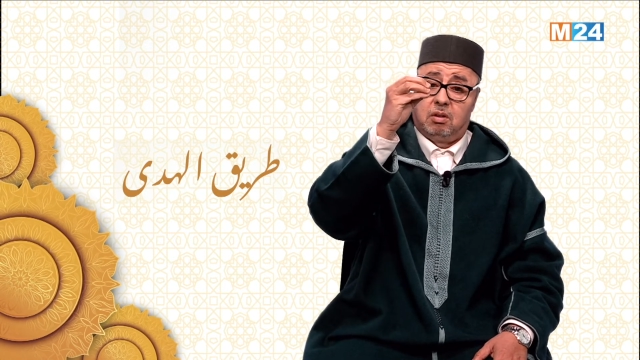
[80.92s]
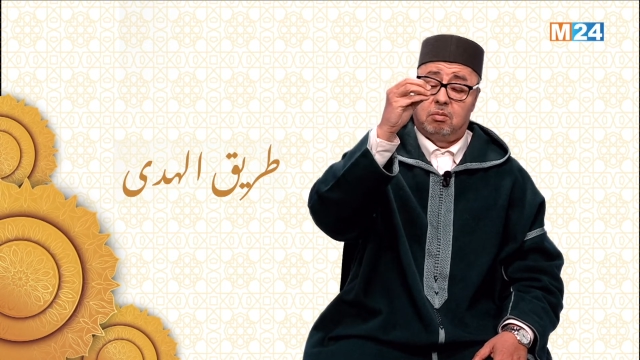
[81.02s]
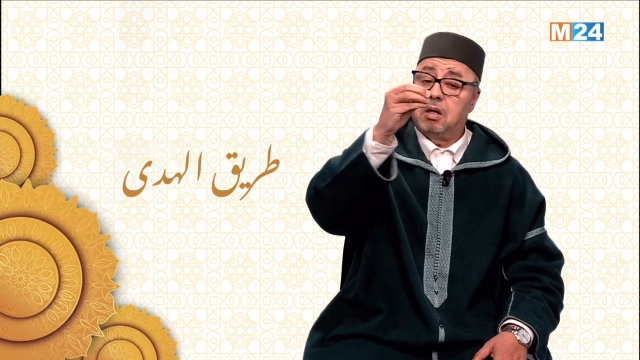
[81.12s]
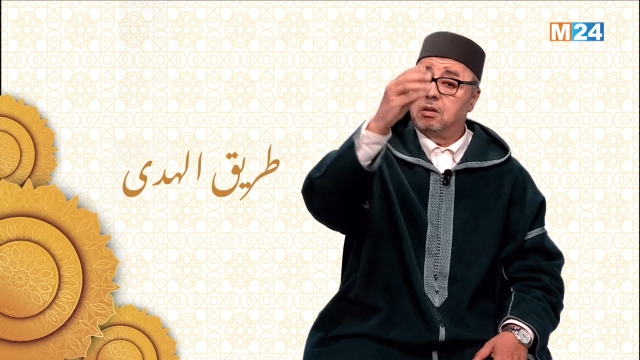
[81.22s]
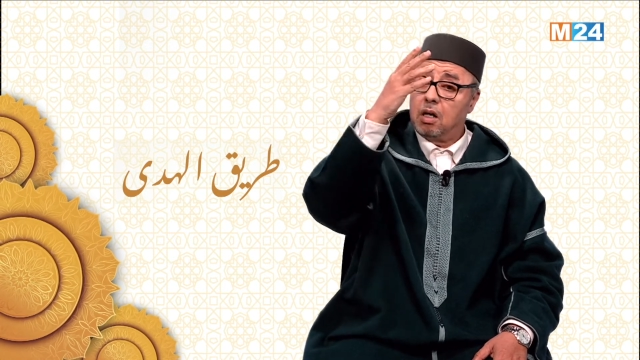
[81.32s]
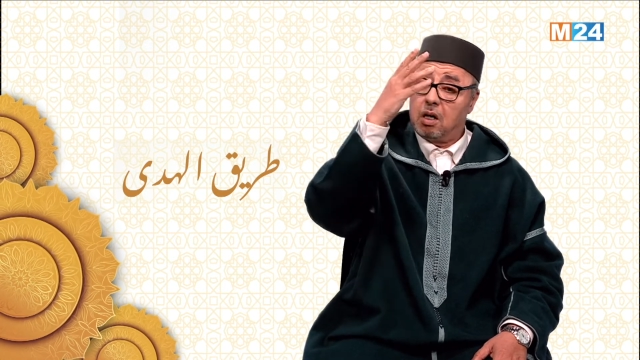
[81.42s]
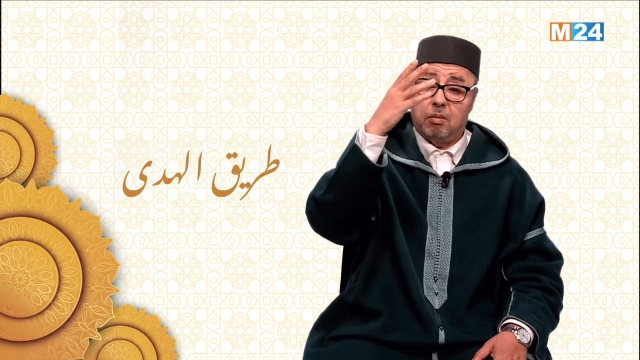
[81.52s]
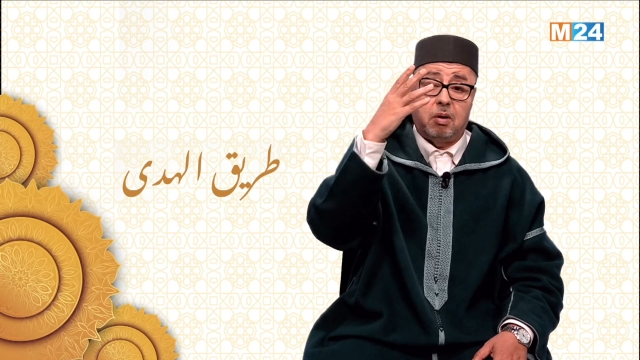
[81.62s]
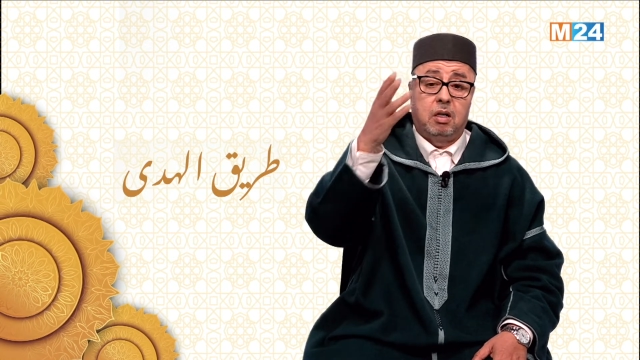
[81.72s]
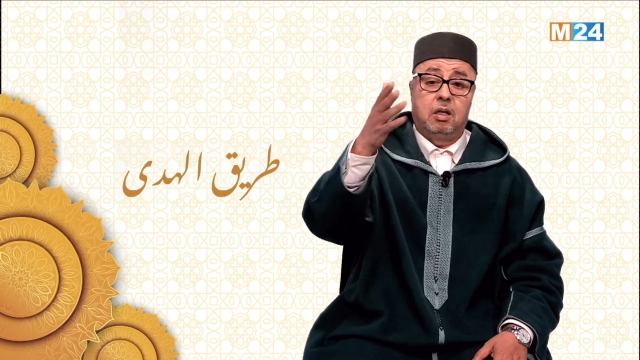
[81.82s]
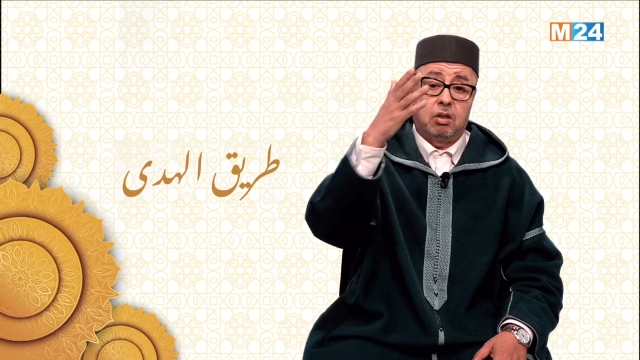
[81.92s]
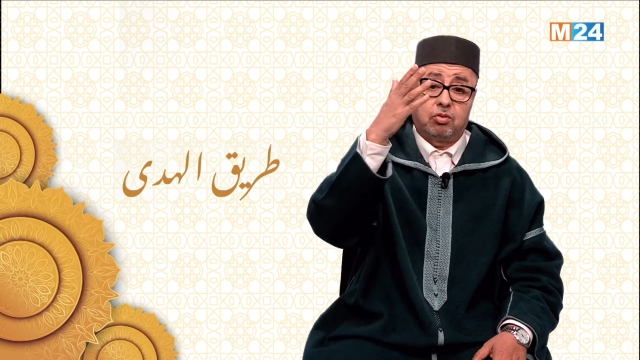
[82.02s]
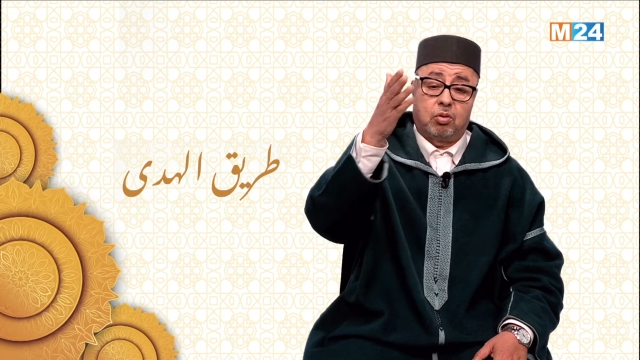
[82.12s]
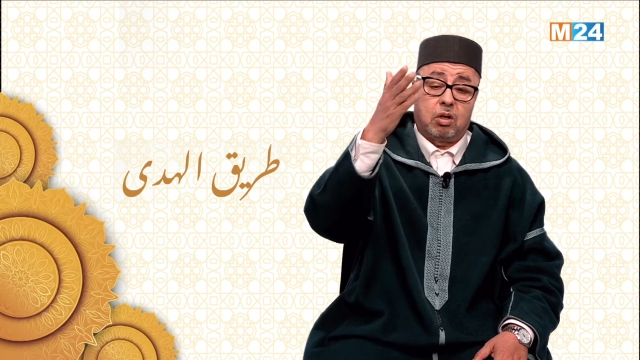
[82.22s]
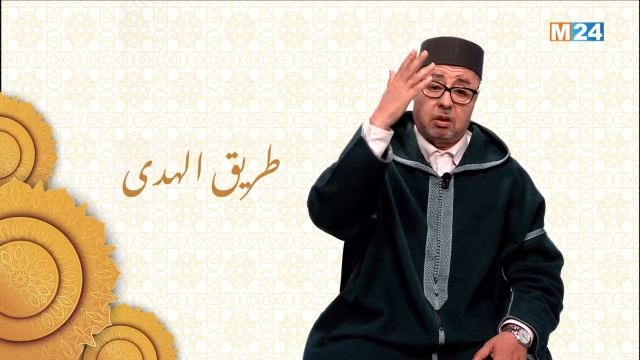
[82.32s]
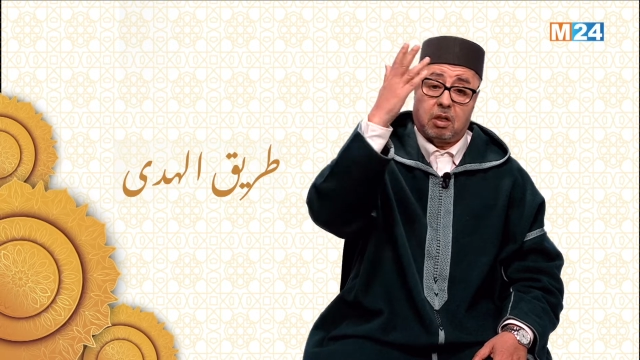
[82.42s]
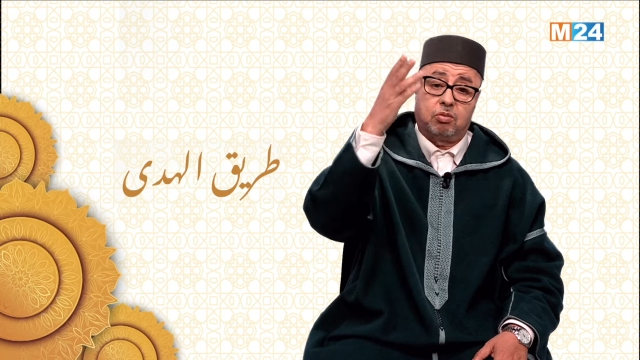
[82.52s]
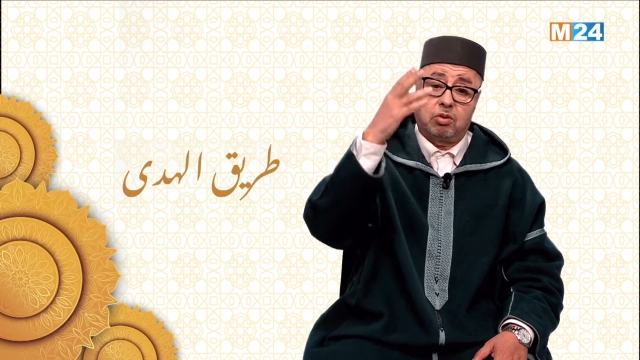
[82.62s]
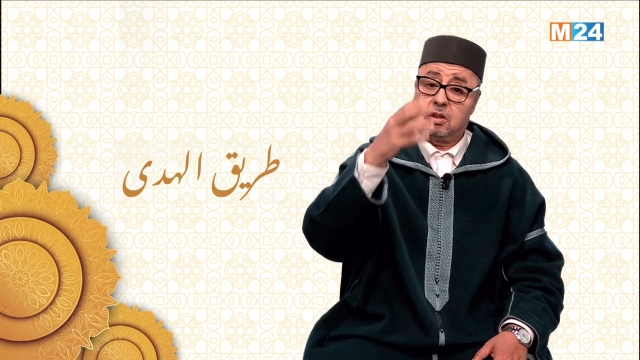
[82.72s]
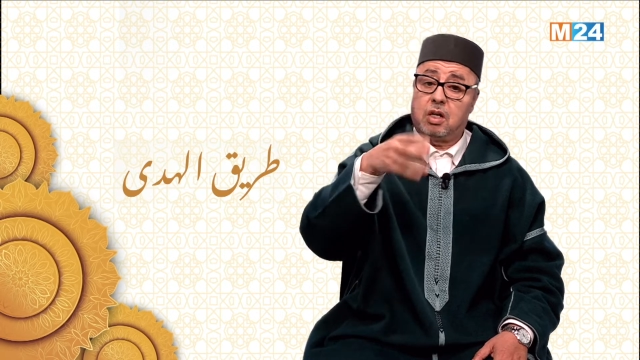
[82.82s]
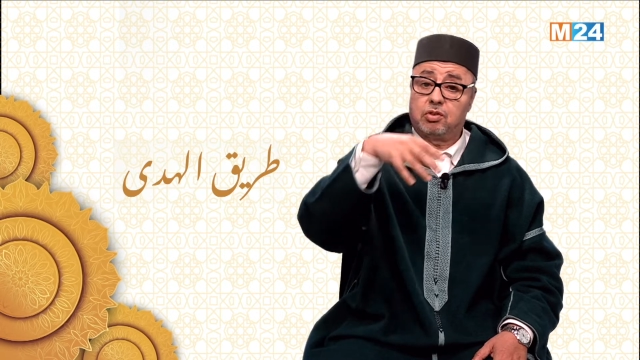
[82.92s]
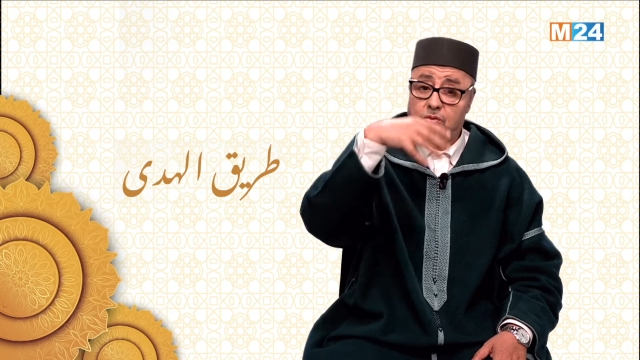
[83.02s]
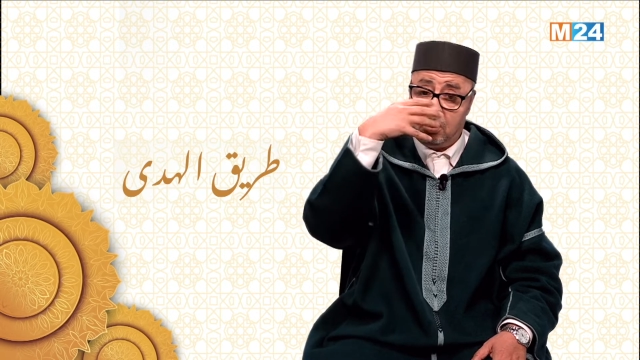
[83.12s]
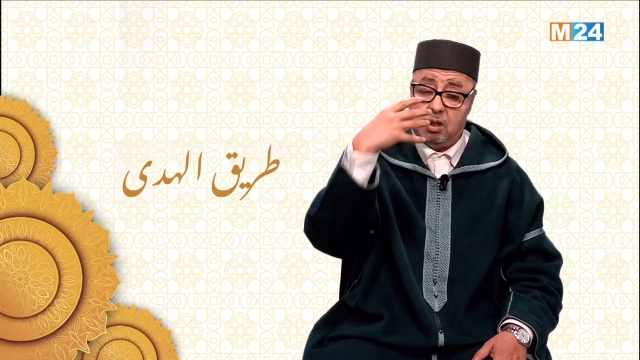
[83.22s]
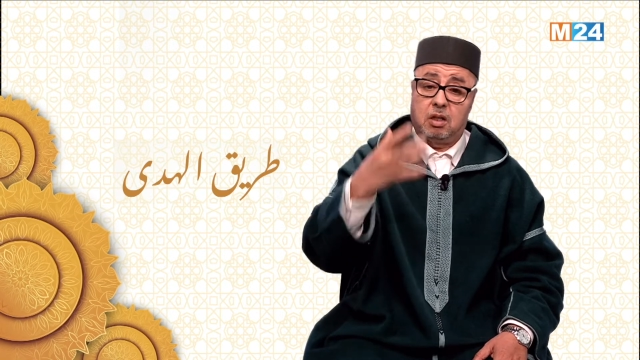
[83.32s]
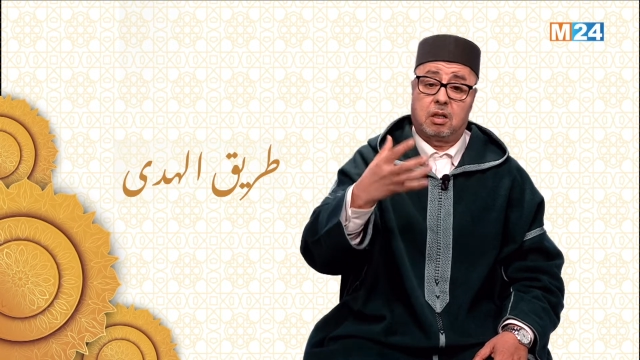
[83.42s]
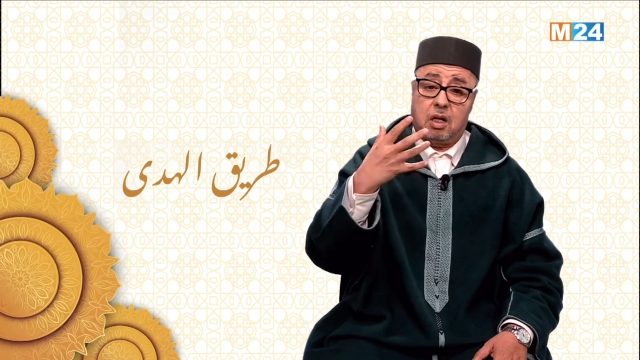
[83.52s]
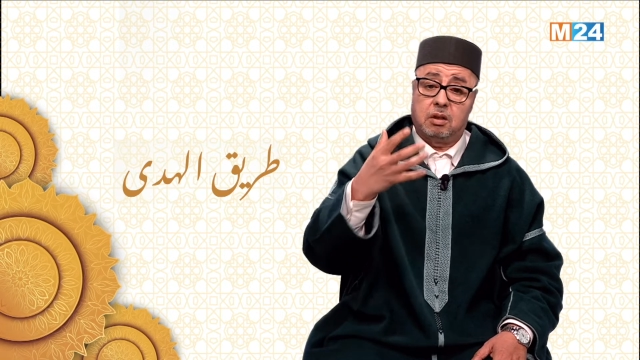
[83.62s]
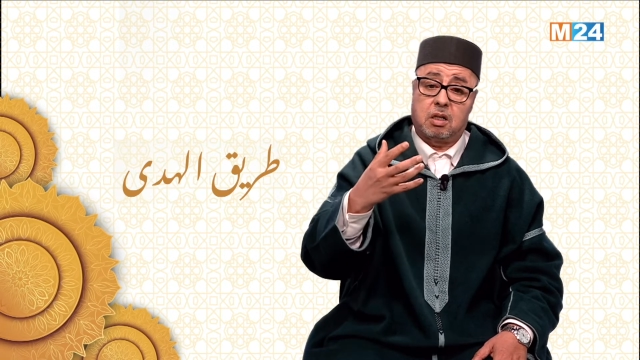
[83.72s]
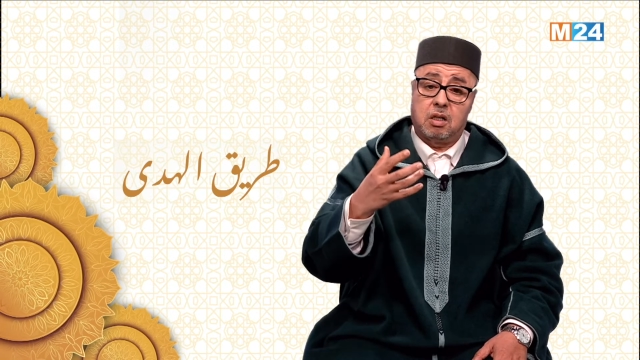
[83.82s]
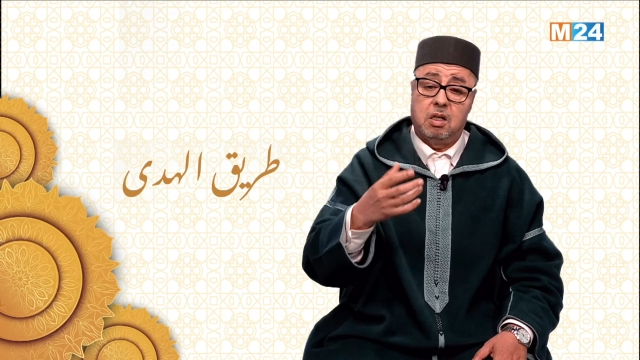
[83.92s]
ما ادراك ما ليله القدر واش كتعرف ليله القدر